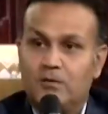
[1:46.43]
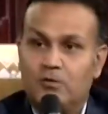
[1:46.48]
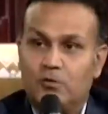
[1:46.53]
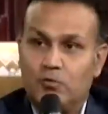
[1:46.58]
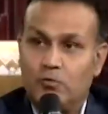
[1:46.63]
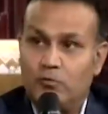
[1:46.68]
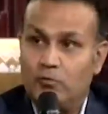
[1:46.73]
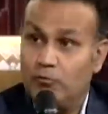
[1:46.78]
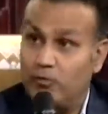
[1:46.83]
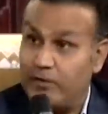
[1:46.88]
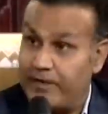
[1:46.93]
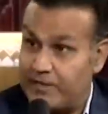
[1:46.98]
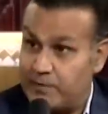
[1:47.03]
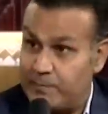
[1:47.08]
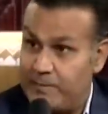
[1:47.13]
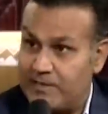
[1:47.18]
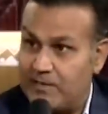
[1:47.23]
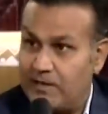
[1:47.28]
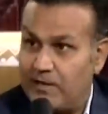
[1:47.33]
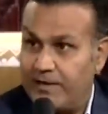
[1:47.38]
तो वो टेस्ट
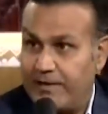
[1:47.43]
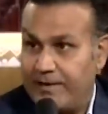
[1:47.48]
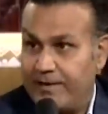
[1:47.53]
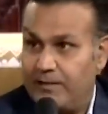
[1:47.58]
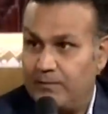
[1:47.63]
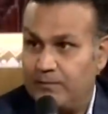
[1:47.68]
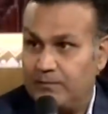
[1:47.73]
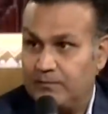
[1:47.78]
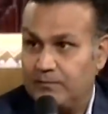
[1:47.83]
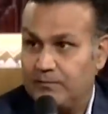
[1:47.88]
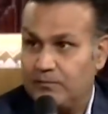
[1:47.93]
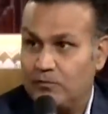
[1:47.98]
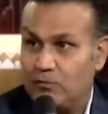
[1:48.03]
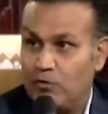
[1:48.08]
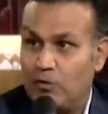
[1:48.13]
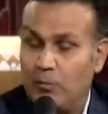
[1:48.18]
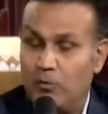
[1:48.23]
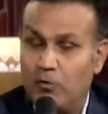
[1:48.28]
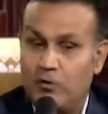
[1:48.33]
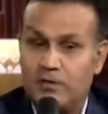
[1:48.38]
मैच हार गए हम तो
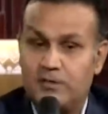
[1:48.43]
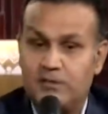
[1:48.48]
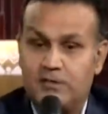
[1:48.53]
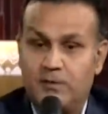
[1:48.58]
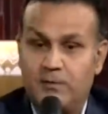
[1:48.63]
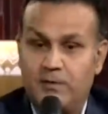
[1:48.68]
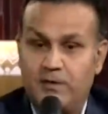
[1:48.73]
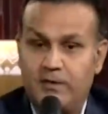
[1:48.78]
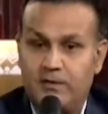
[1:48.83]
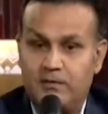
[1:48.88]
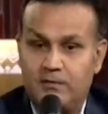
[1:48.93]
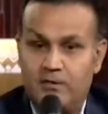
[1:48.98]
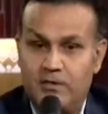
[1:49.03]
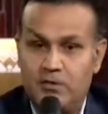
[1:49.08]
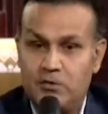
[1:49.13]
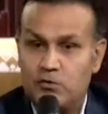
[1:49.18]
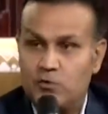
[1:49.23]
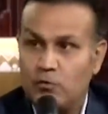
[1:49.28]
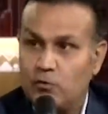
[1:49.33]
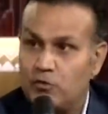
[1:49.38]
हम लोग अच्छे बोले
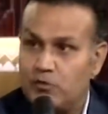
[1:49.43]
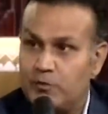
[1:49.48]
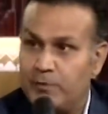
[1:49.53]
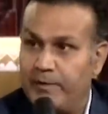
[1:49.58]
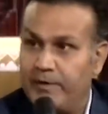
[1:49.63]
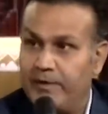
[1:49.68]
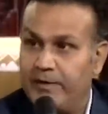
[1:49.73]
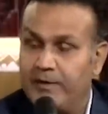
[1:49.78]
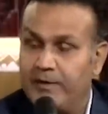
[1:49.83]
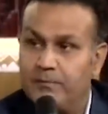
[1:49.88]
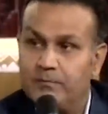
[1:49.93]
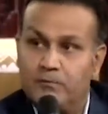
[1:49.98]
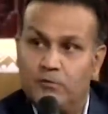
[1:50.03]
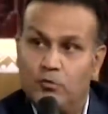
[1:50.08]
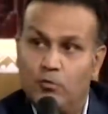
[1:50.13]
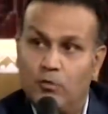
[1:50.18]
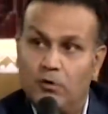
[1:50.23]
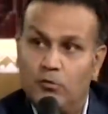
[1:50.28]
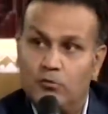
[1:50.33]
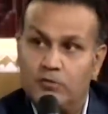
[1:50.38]
300 कुछ पे
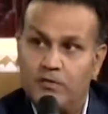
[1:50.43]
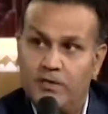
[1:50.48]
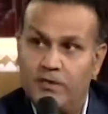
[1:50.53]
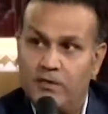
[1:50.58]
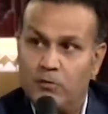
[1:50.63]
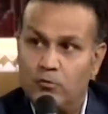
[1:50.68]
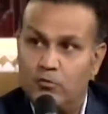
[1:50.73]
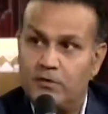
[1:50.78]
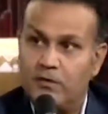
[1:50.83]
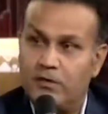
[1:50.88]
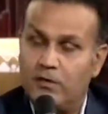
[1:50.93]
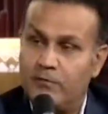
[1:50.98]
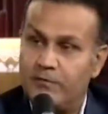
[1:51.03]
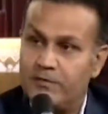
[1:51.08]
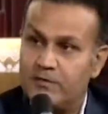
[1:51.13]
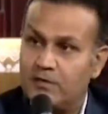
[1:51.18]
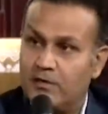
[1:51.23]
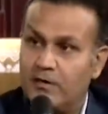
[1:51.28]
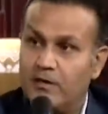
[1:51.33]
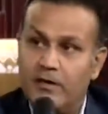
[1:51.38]
दो आउट तीन आउट थे और फिर
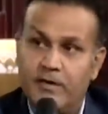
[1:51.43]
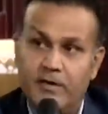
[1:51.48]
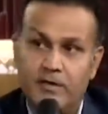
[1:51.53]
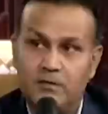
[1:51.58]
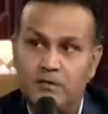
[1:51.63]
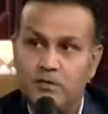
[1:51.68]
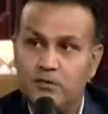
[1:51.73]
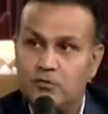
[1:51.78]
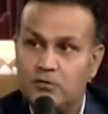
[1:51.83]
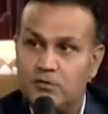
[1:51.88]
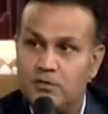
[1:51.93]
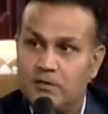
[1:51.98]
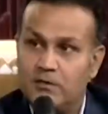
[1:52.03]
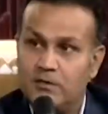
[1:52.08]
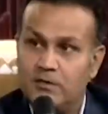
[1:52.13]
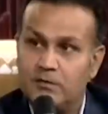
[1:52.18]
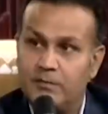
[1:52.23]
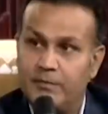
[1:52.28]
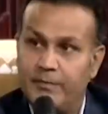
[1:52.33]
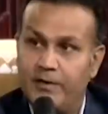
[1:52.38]
सडनली
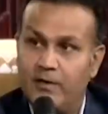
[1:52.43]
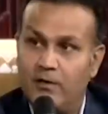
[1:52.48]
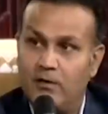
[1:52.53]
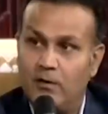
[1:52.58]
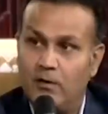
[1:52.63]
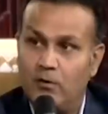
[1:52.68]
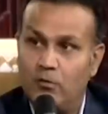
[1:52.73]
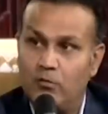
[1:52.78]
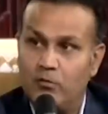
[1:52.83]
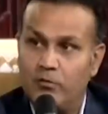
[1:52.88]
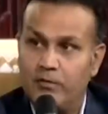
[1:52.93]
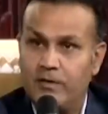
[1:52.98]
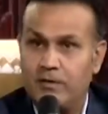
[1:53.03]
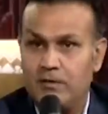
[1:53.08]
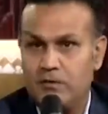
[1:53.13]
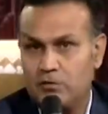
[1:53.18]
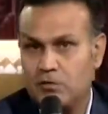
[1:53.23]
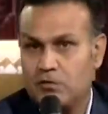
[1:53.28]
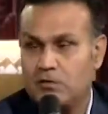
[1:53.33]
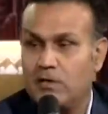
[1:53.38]
336 पे ऑल आउट हो गया
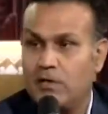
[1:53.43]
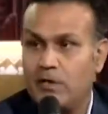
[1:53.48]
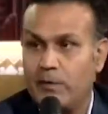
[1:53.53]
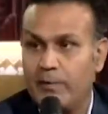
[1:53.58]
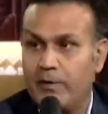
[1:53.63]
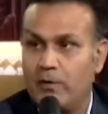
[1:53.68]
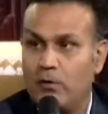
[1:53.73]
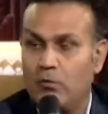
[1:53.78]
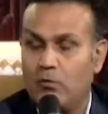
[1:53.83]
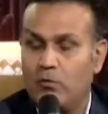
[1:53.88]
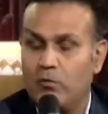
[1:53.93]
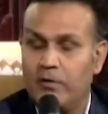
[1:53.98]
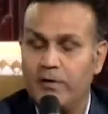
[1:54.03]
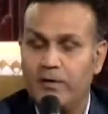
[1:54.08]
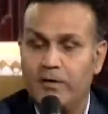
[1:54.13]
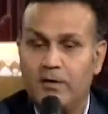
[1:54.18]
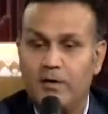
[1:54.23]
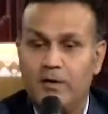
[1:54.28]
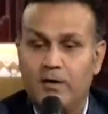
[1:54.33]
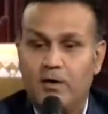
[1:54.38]
360 पे ऑल आउट हो गए
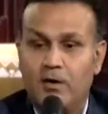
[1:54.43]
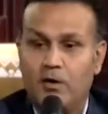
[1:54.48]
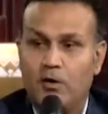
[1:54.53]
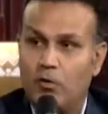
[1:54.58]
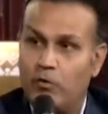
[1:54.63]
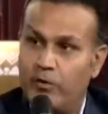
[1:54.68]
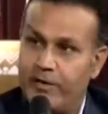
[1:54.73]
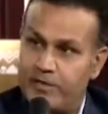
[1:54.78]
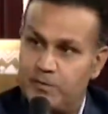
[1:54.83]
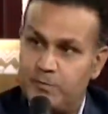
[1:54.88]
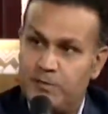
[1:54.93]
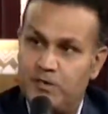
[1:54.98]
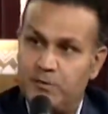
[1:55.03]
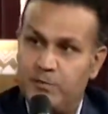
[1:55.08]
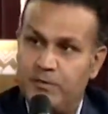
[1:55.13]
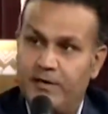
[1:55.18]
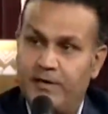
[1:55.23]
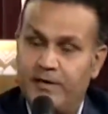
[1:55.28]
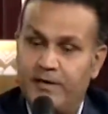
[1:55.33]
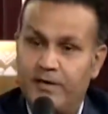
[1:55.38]
और वो टेस्ट मैच
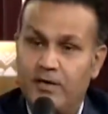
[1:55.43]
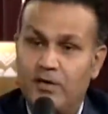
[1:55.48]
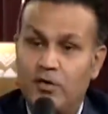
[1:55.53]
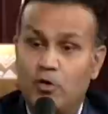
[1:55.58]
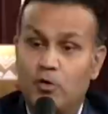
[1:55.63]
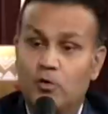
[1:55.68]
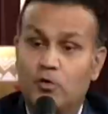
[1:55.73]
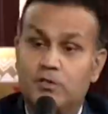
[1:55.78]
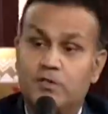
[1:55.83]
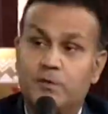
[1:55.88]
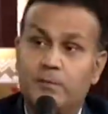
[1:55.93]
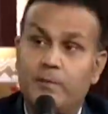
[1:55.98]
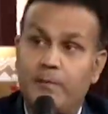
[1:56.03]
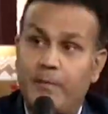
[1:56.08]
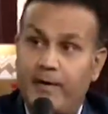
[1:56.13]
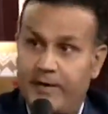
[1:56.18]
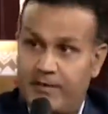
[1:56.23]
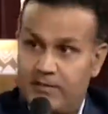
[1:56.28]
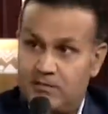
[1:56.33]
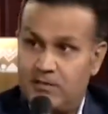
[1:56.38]
भी हार गए तो जब मैं
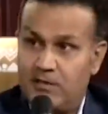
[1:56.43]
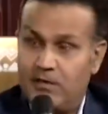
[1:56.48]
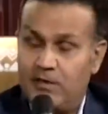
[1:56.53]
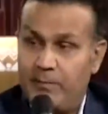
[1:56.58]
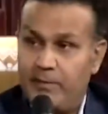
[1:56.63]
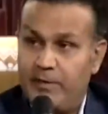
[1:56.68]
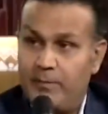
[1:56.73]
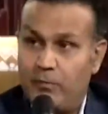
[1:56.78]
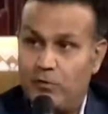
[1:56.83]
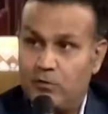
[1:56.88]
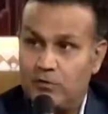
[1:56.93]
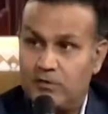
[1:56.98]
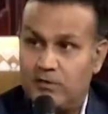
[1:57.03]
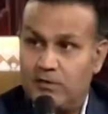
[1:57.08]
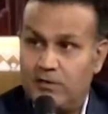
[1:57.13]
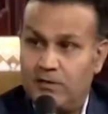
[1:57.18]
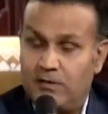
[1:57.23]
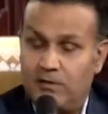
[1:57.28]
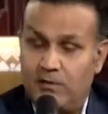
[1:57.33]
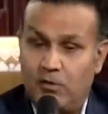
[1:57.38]
पाकिस्तान में पहुंचा
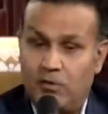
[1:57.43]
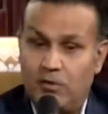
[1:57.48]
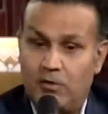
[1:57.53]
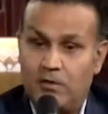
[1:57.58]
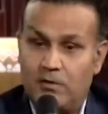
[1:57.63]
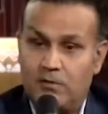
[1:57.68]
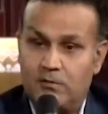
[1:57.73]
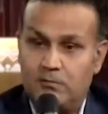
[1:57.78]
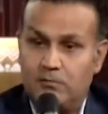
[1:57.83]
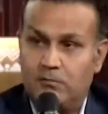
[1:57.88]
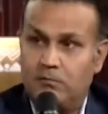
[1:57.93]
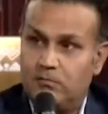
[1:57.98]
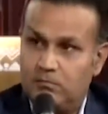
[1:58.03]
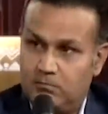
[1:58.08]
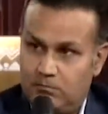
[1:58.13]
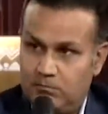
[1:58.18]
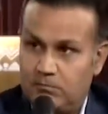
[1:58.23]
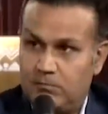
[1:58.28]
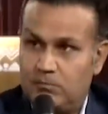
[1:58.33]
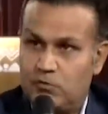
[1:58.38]
और
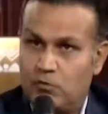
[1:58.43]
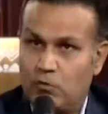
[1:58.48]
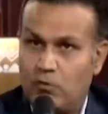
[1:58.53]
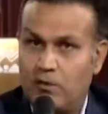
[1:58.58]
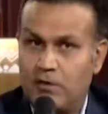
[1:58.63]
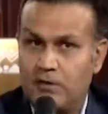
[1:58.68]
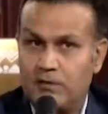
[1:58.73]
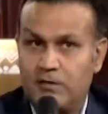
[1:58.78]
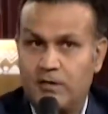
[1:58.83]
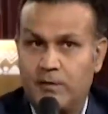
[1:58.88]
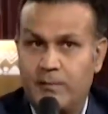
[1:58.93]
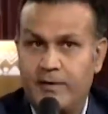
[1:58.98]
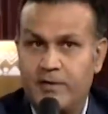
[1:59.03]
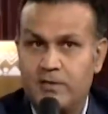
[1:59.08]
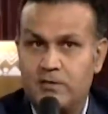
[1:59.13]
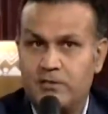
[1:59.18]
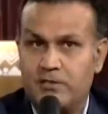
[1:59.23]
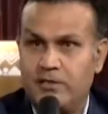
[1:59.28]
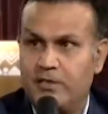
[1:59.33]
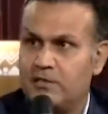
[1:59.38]
सौ रन तक मैंने
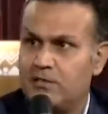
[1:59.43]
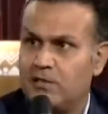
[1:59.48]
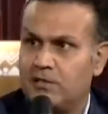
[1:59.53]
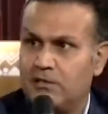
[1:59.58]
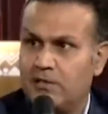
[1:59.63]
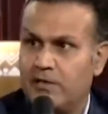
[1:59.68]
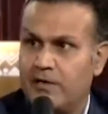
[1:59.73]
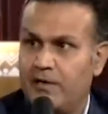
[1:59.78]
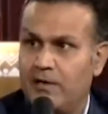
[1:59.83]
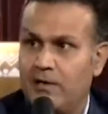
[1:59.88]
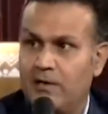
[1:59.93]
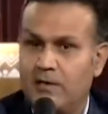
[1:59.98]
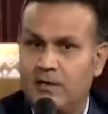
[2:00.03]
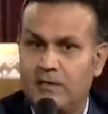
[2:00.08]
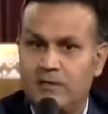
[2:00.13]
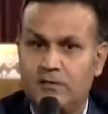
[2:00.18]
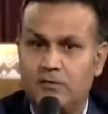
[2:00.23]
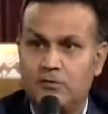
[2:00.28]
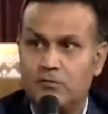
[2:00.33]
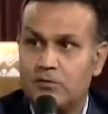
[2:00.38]
छः सात छक्के लगा
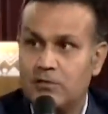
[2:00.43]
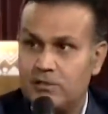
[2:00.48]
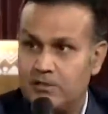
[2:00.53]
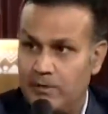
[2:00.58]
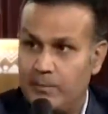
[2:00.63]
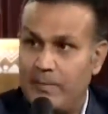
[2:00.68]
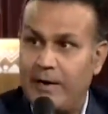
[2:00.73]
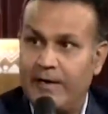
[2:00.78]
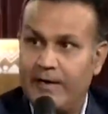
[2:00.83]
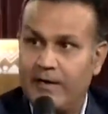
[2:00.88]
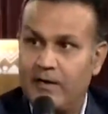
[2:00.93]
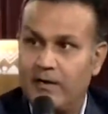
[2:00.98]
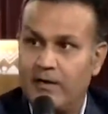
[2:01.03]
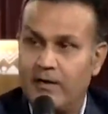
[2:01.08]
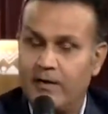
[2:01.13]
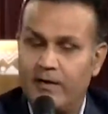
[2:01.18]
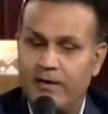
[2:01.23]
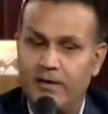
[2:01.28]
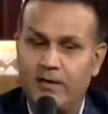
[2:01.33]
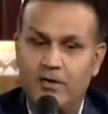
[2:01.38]
दिए थे तो सचिन बैटिंग
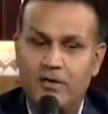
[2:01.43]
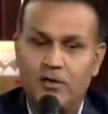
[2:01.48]
करने आए